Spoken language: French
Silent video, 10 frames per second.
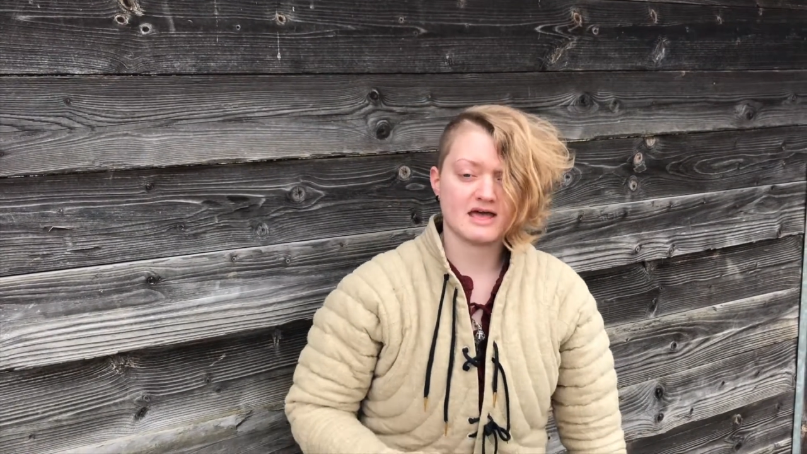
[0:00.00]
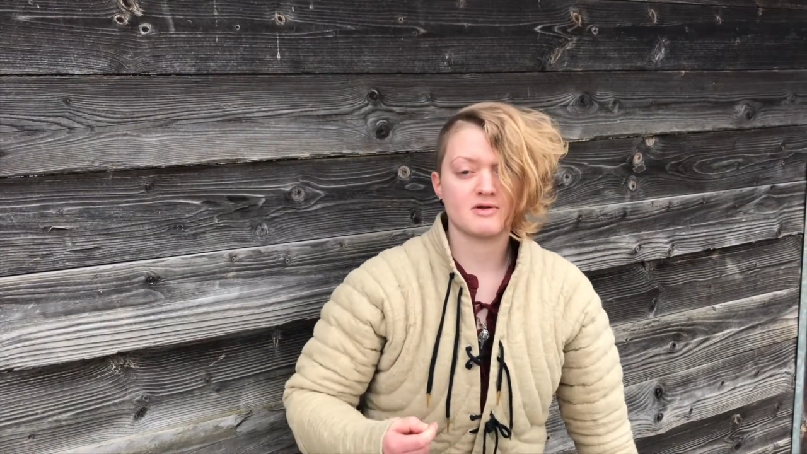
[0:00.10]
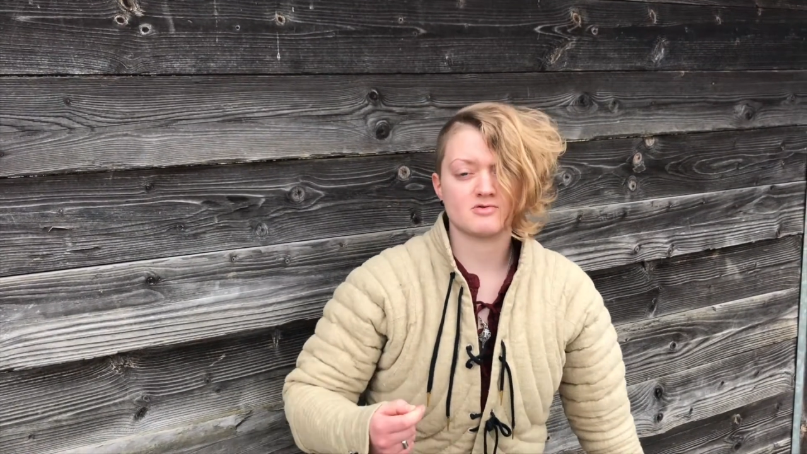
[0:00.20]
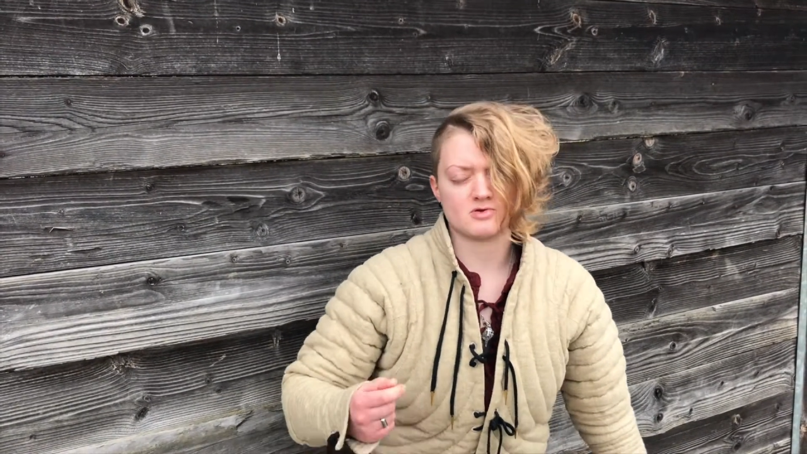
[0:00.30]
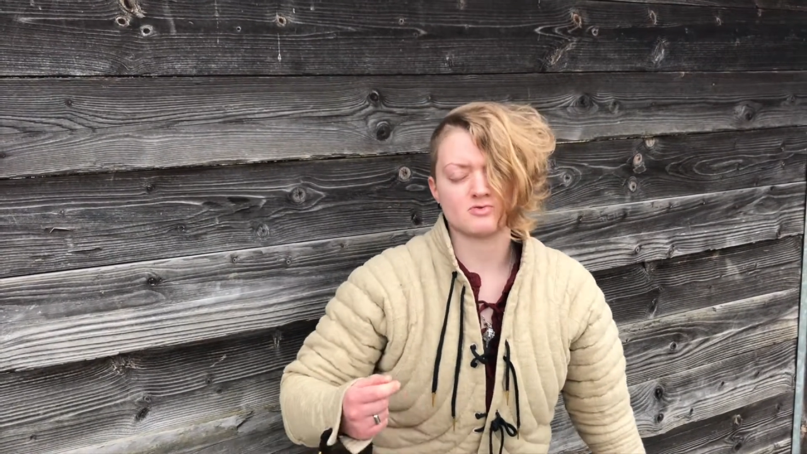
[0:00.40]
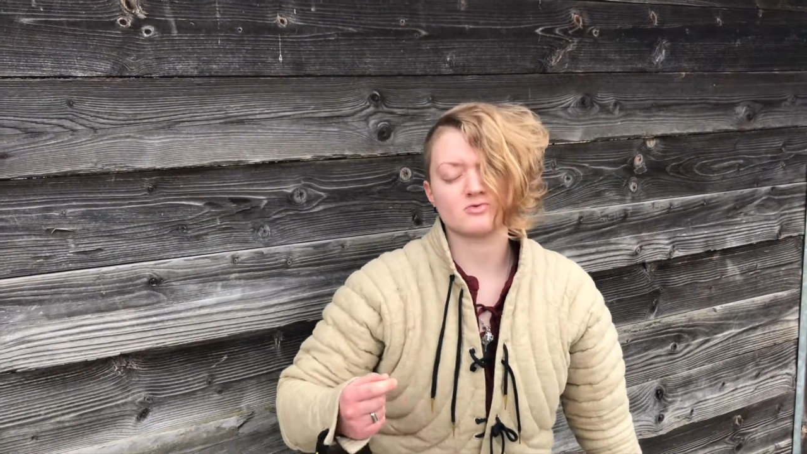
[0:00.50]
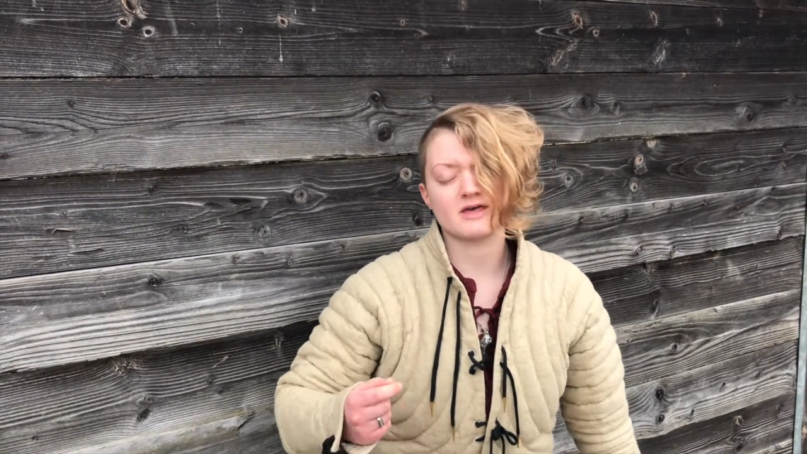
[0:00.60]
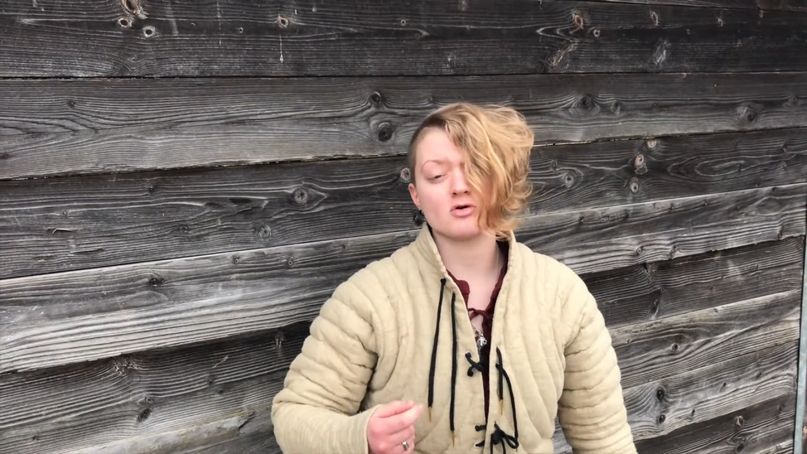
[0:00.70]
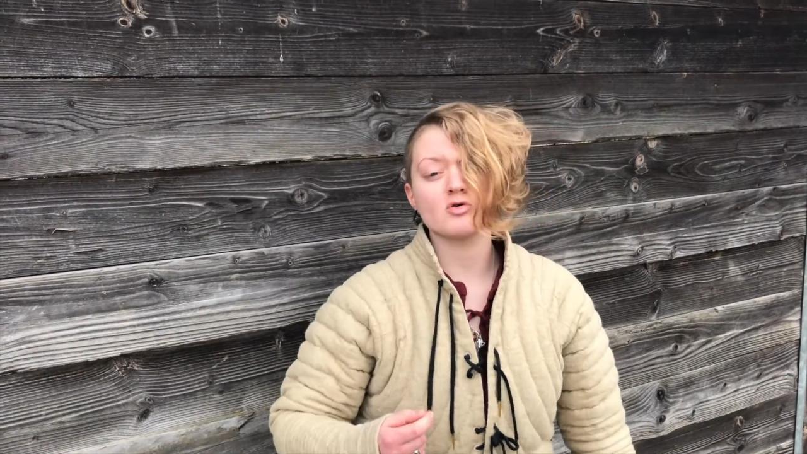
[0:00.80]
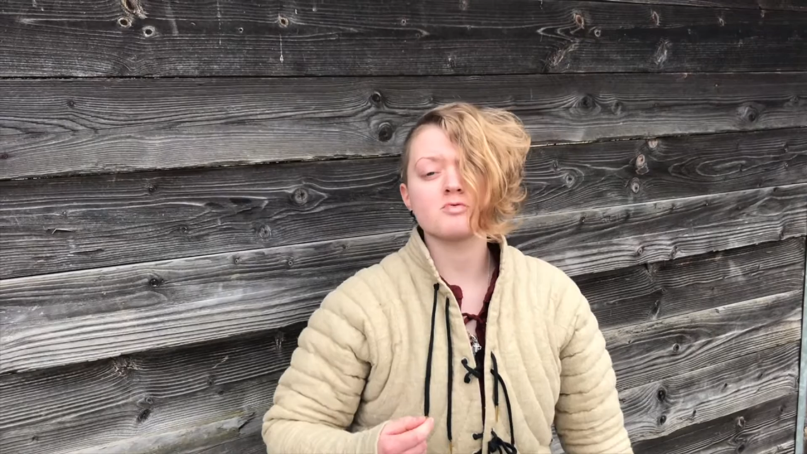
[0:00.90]
à 1m60 au
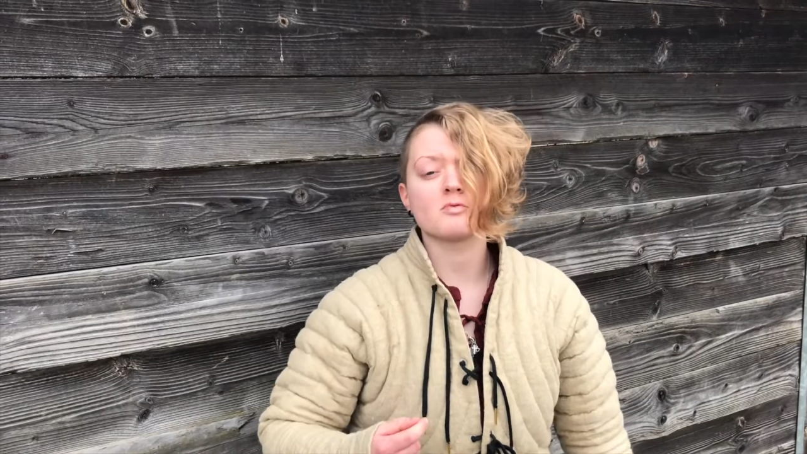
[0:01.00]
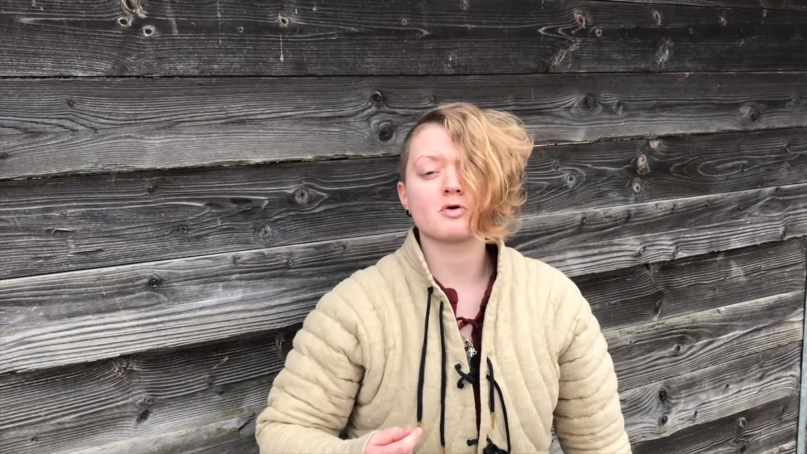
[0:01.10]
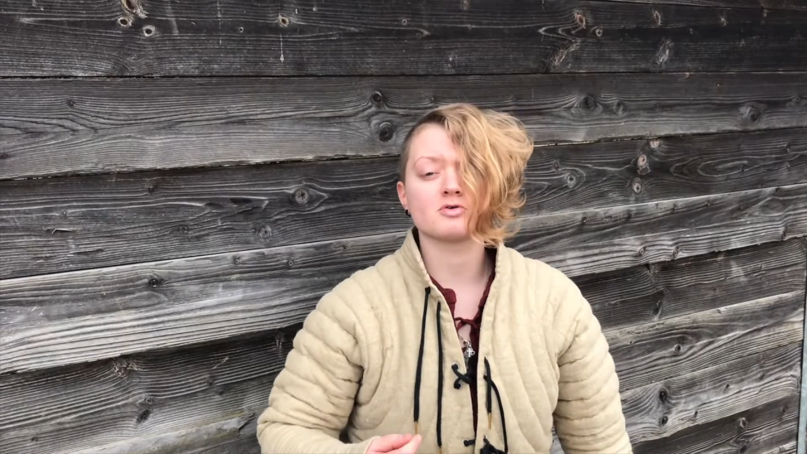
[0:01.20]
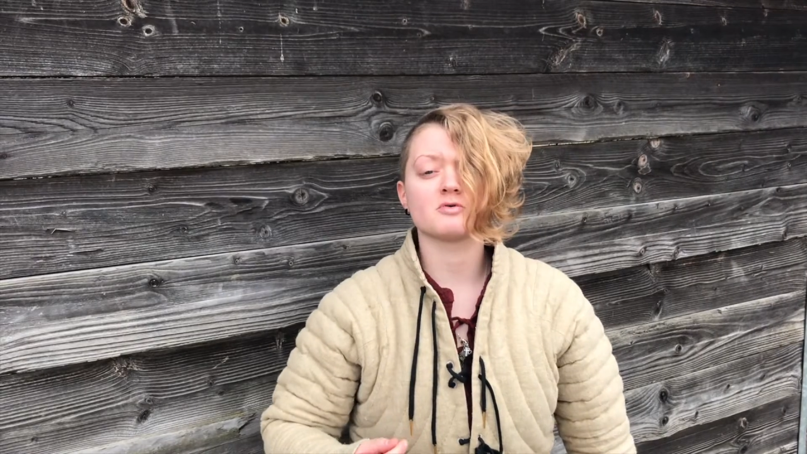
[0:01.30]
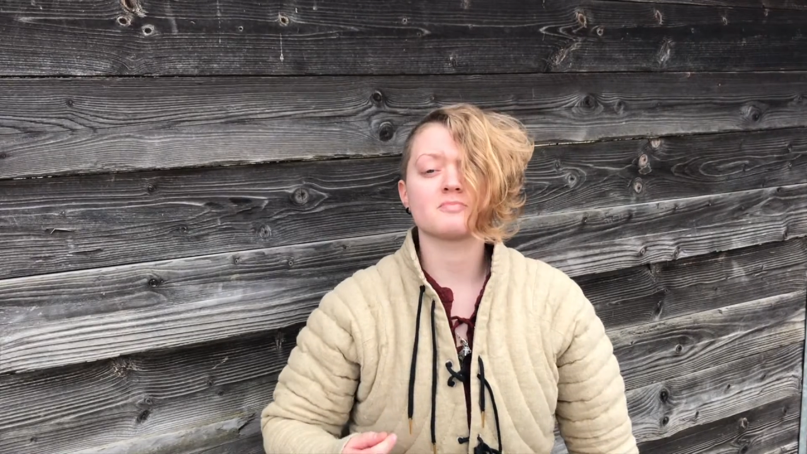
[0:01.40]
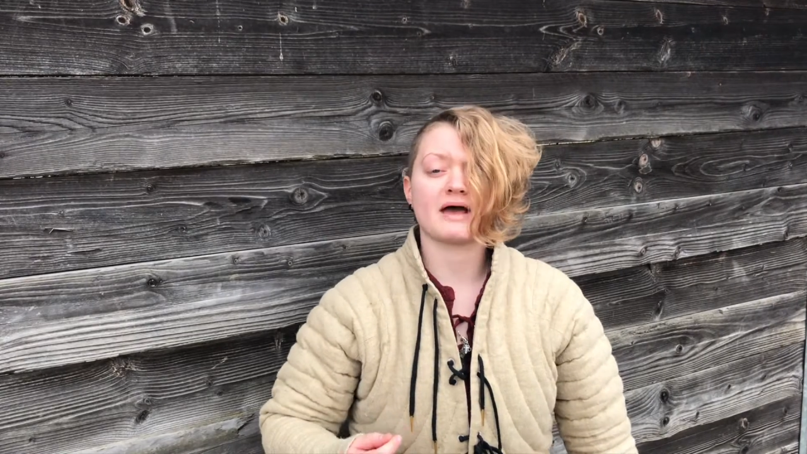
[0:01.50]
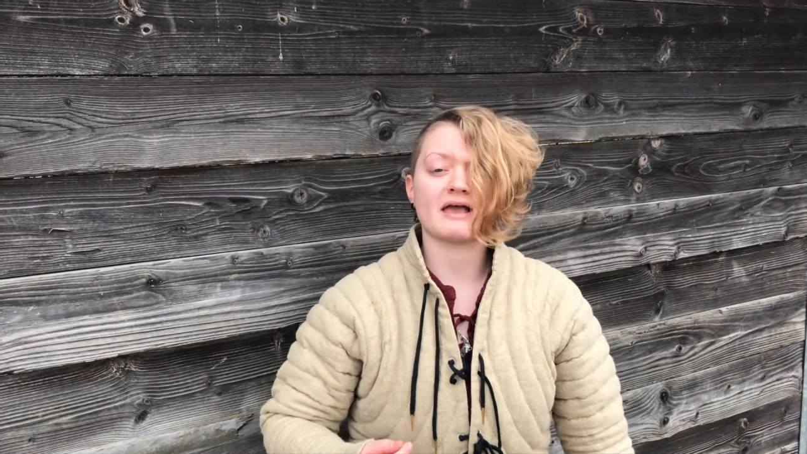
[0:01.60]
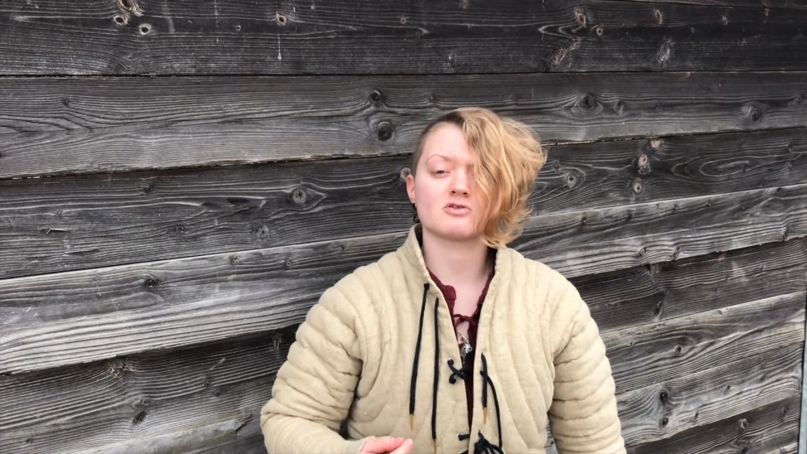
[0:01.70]
garrot pour prenant par